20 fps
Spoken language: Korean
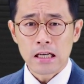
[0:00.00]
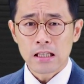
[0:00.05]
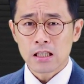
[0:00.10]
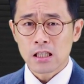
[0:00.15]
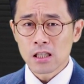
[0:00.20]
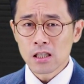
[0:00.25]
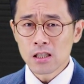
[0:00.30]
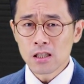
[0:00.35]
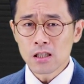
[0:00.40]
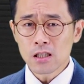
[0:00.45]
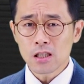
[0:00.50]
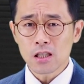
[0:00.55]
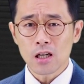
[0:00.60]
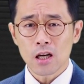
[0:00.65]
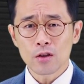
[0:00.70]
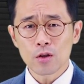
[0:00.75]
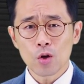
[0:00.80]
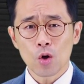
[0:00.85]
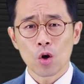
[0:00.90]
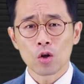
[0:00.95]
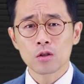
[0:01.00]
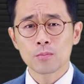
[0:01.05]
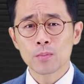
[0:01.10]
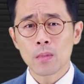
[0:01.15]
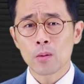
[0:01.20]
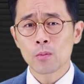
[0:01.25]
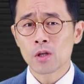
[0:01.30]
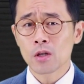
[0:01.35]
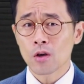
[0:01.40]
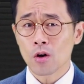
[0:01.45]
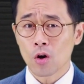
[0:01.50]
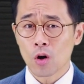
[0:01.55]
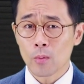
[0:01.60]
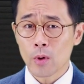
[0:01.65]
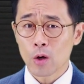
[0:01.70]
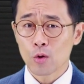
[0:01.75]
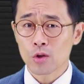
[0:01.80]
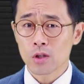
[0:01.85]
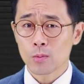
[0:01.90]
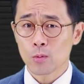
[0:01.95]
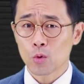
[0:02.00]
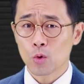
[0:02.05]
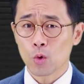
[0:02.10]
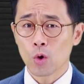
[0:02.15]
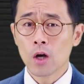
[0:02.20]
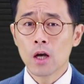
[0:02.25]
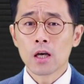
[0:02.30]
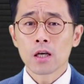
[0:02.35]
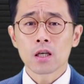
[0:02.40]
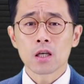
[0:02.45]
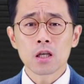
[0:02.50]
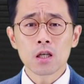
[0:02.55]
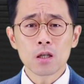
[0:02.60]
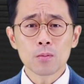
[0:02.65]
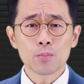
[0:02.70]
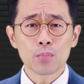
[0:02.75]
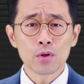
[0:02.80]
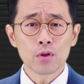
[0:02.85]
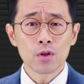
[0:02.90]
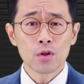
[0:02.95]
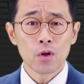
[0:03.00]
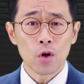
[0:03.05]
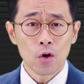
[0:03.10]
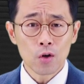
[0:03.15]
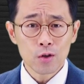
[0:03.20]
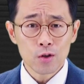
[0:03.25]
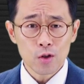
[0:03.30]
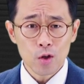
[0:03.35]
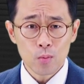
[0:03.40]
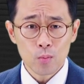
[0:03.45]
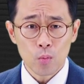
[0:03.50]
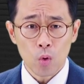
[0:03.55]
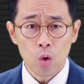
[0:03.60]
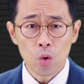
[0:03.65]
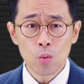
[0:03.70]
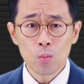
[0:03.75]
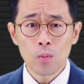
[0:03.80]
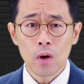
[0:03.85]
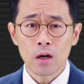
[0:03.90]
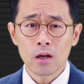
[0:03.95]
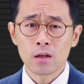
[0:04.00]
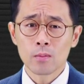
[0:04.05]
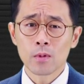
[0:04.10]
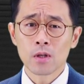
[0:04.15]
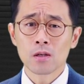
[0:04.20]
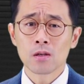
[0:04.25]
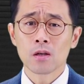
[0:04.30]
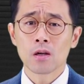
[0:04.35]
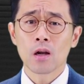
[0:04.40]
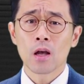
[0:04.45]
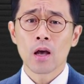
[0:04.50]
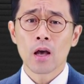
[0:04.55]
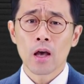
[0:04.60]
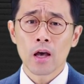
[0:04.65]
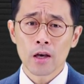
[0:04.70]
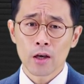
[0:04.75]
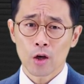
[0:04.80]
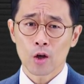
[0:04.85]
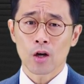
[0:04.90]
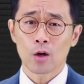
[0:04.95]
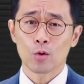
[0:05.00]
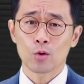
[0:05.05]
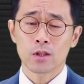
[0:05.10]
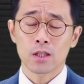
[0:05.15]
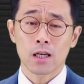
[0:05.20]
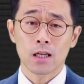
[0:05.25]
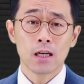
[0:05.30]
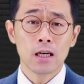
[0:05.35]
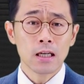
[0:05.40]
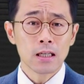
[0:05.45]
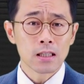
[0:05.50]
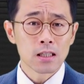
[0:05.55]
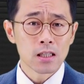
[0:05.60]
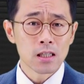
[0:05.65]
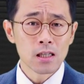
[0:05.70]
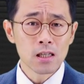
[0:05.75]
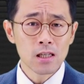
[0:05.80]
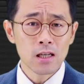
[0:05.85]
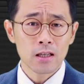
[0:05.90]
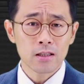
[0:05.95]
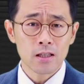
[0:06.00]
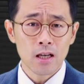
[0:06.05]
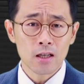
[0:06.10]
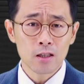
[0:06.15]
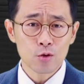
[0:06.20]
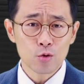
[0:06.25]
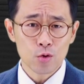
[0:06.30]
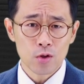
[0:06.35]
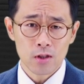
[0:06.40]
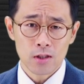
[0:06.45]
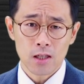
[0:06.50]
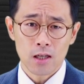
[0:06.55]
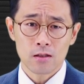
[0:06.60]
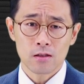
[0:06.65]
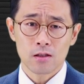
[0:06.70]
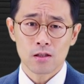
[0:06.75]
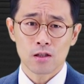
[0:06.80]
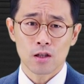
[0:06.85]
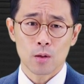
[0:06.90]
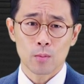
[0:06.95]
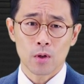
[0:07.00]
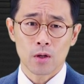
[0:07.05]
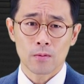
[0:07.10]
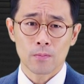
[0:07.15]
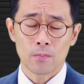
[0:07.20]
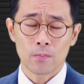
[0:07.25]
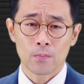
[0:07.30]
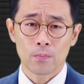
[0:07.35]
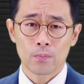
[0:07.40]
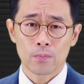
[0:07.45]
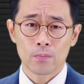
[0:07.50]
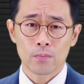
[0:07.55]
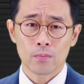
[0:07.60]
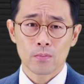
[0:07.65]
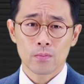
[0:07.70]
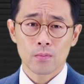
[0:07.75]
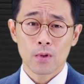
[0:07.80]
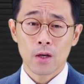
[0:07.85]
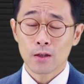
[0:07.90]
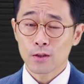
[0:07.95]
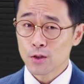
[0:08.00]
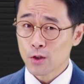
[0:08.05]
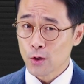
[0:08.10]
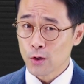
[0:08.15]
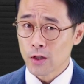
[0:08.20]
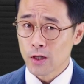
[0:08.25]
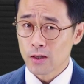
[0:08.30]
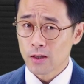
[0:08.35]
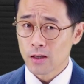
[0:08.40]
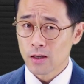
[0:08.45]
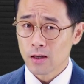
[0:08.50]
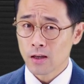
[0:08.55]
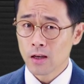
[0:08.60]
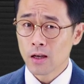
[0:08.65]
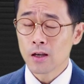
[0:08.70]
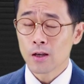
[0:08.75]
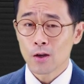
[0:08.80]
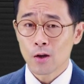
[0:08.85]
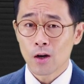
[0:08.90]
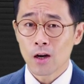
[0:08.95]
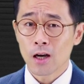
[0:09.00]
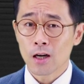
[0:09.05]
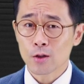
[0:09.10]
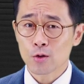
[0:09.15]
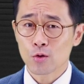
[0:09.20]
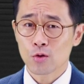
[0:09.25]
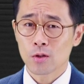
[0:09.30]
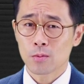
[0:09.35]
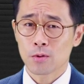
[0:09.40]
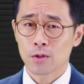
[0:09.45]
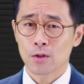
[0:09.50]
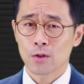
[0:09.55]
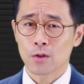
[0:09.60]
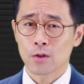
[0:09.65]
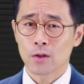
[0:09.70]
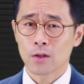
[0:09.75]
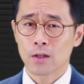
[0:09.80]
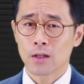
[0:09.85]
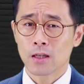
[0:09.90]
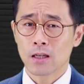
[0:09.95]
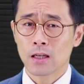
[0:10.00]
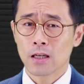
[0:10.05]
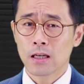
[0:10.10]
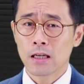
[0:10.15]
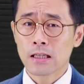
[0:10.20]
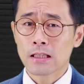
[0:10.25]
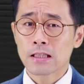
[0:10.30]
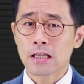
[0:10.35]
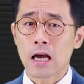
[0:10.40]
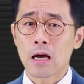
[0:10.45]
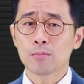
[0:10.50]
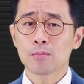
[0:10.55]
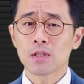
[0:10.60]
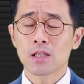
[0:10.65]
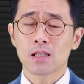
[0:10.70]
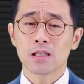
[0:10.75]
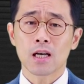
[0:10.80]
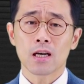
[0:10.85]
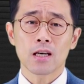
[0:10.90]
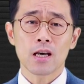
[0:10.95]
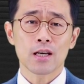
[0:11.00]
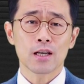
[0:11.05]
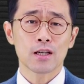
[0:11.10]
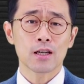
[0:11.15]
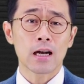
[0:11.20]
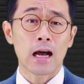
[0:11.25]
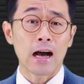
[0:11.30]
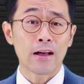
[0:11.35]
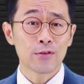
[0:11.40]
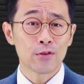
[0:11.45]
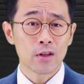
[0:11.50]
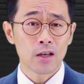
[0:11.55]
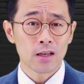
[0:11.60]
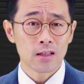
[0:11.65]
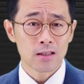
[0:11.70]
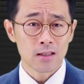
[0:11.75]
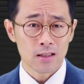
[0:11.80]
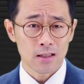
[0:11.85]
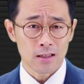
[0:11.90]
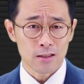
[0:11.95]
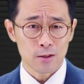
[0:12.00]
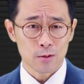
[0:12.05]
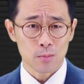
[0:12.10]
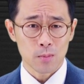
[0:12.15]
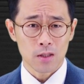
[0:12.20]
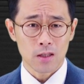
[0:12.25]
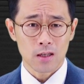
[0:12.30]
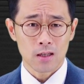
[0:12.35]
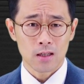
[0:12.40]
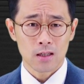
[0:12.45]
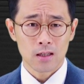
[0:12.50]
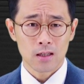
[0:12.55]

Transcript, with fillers: 진실한 거듭남을 경험하고 싶고 깊은 영적 목마름을 해결하고자 진리의 생수를 찾으신다면 저희에게 연락 주십시오. 참 신앙의 길을 안내해 드리겠습니다.